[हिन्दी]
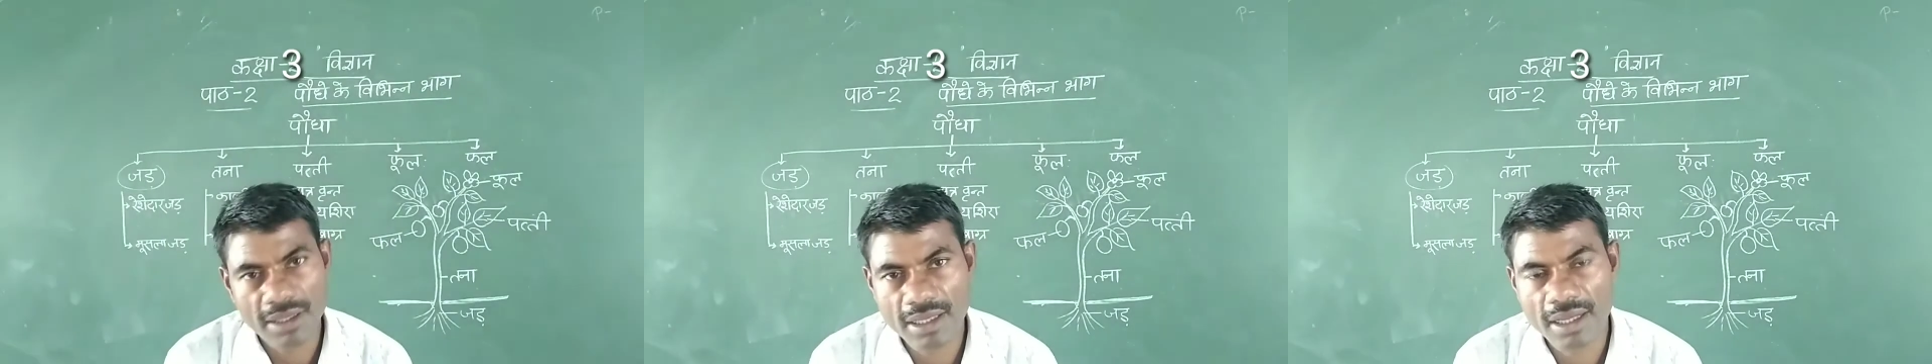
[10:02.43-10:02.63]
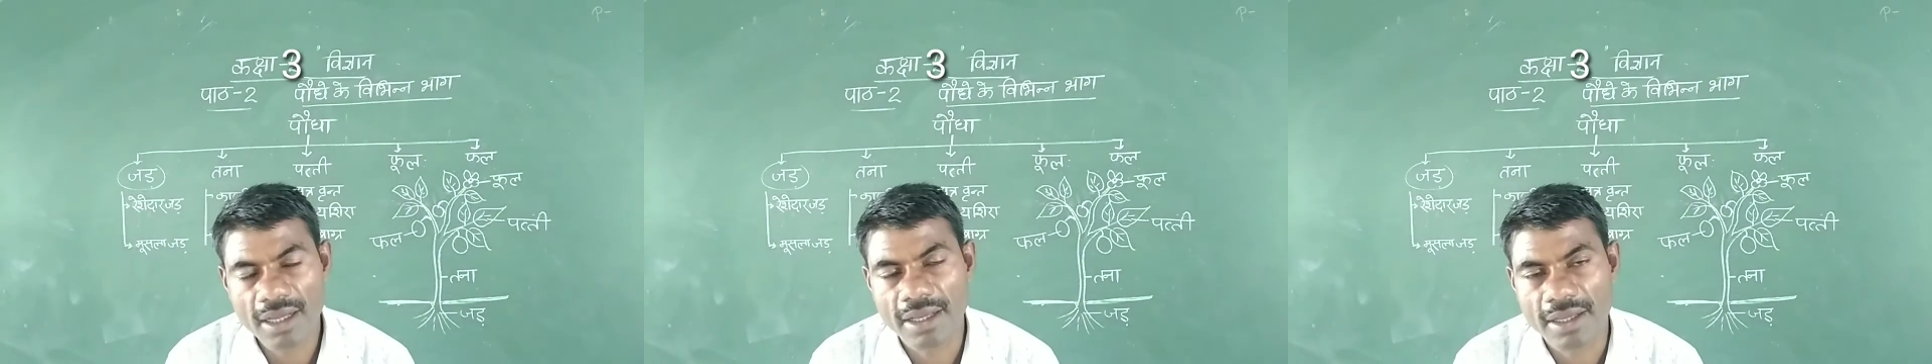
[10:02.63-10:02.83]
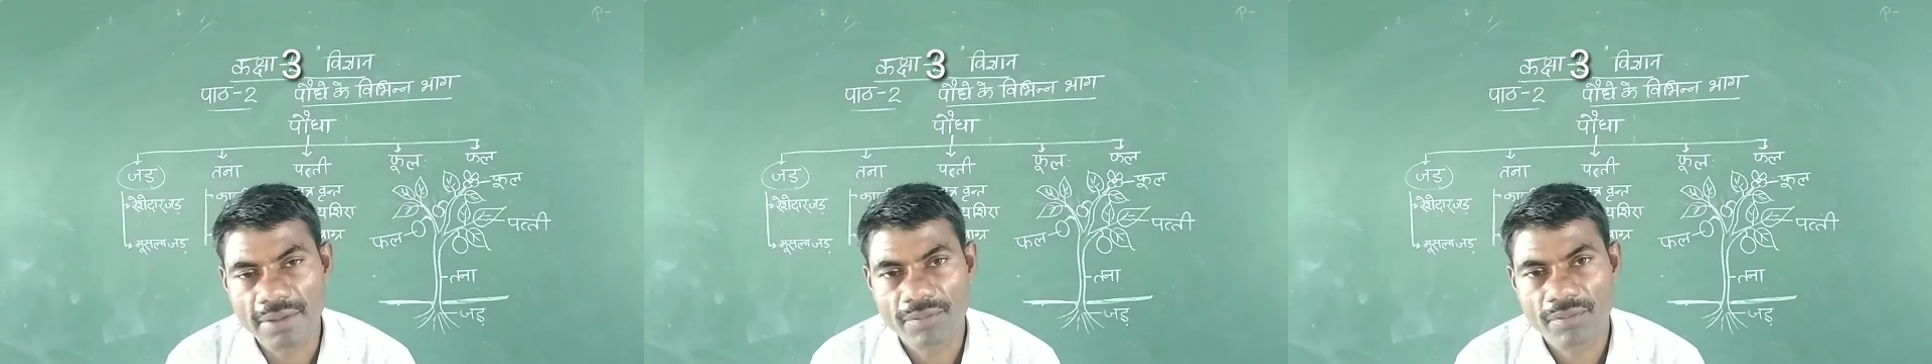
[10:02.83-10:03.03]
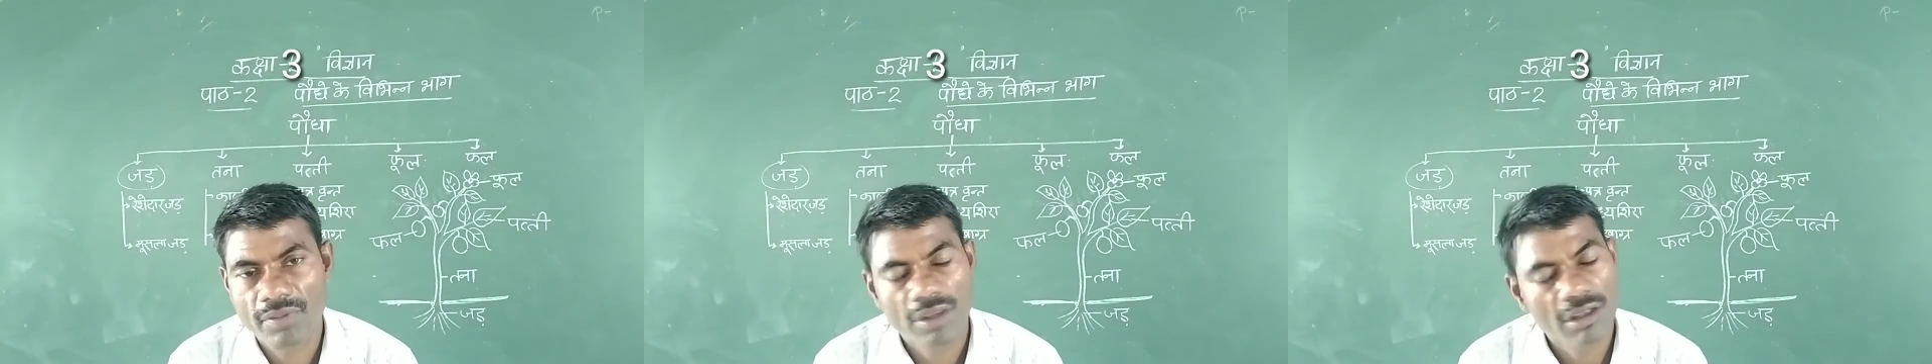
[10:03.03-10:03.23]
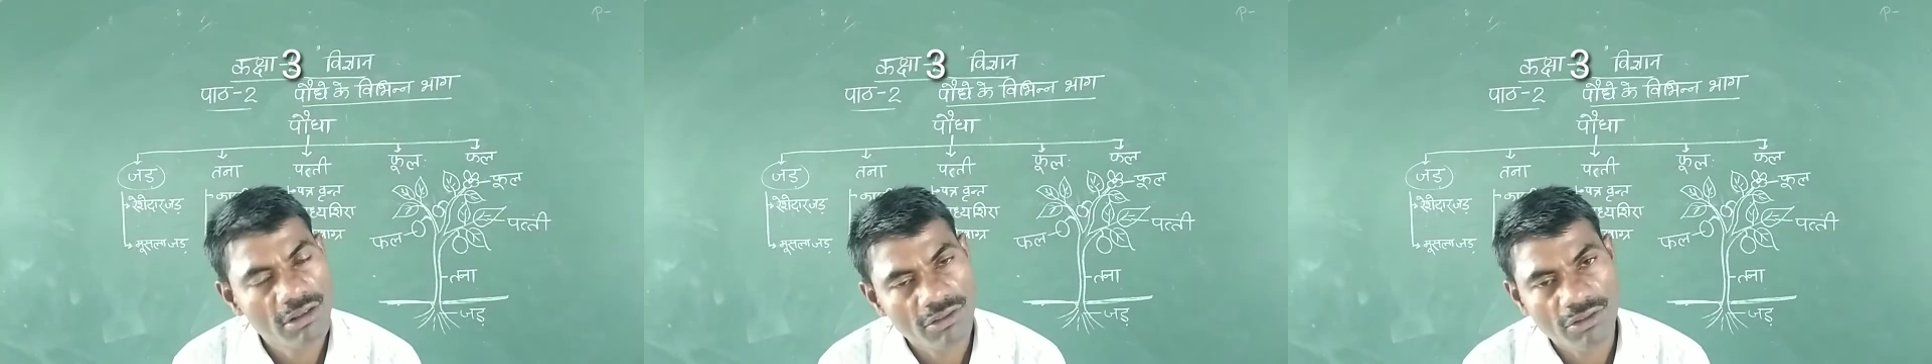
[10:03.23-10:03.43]
बनता
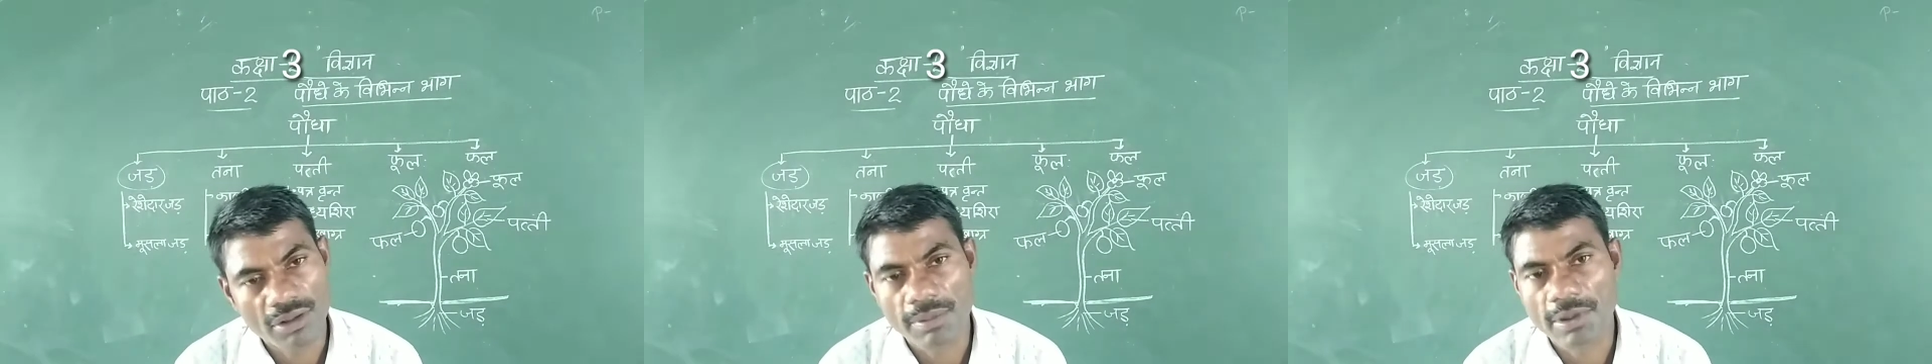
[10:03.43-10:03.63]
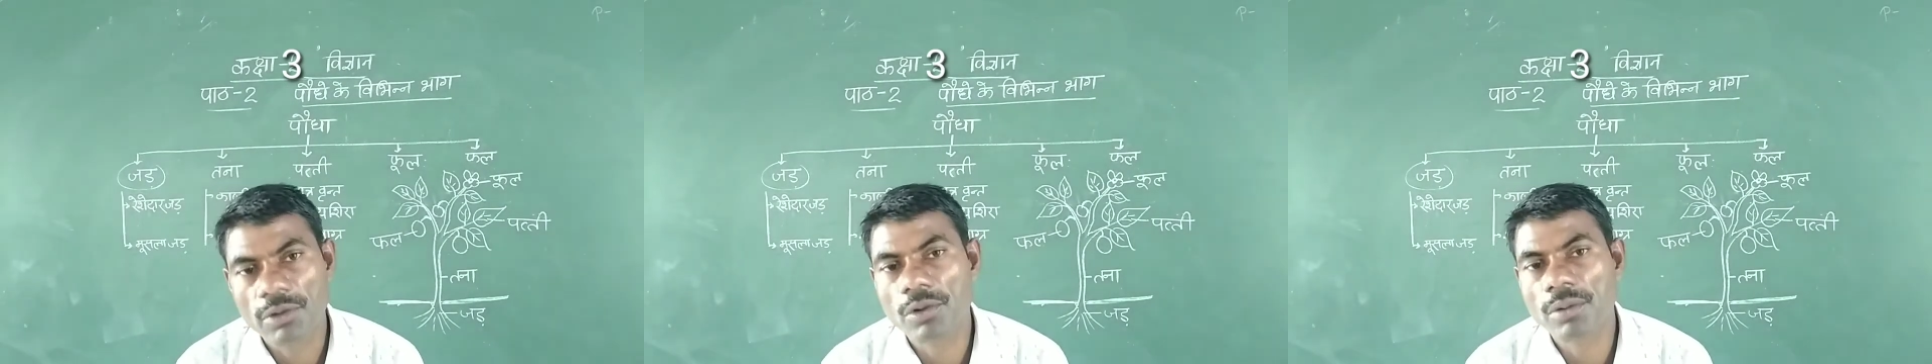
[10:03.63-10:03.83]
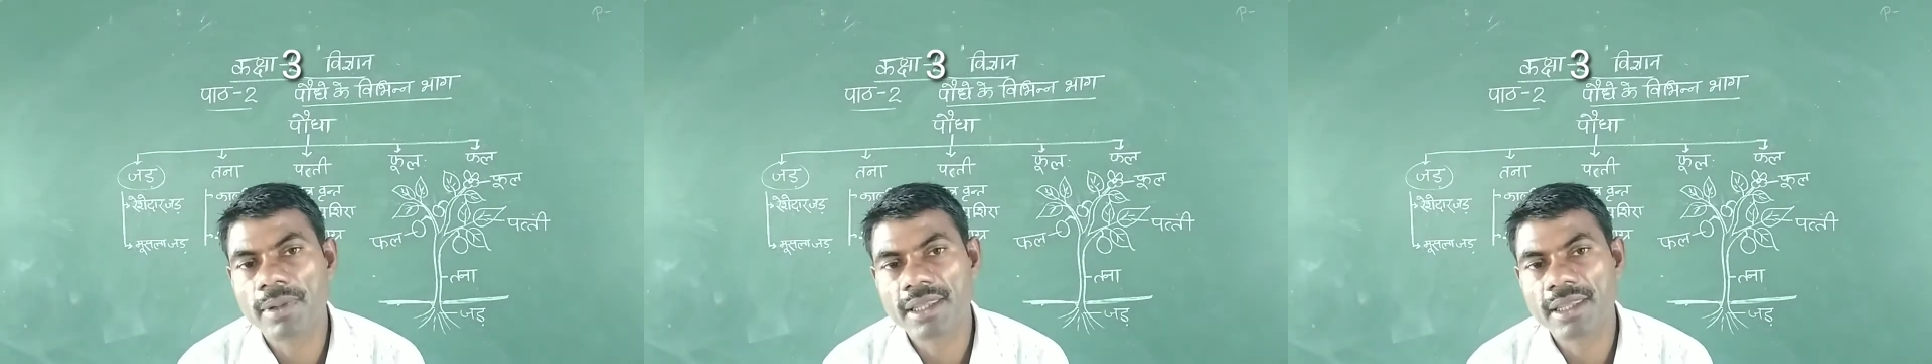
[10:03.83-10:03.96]
है जी बिल्कुल